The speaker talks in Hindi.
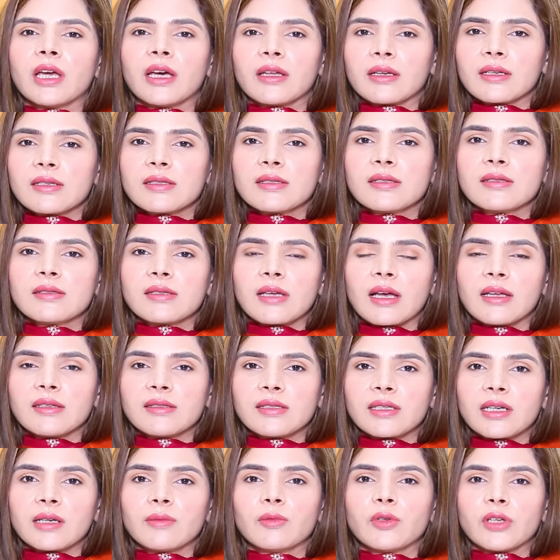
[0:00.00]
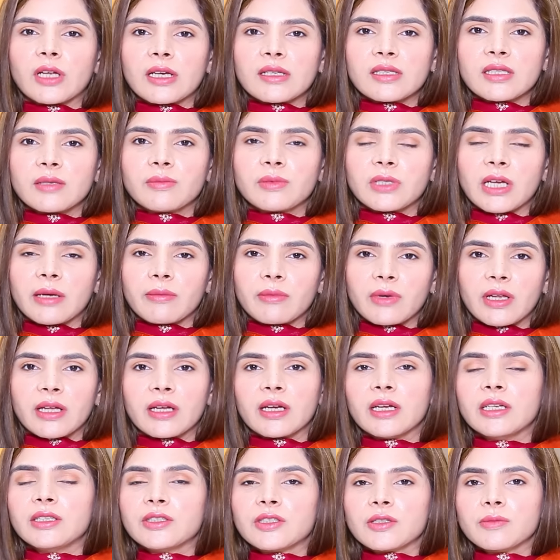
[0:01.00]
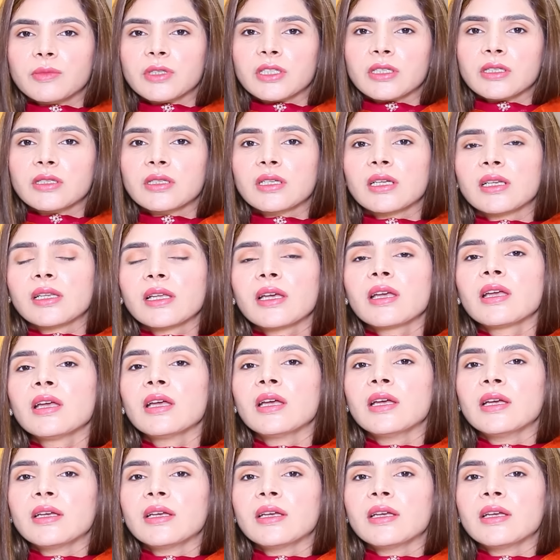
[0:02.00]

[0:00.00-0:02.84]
ग्यारह से सात ज़रा मुनासिब टाइम रहेगा इंटरमीडियंट के लिए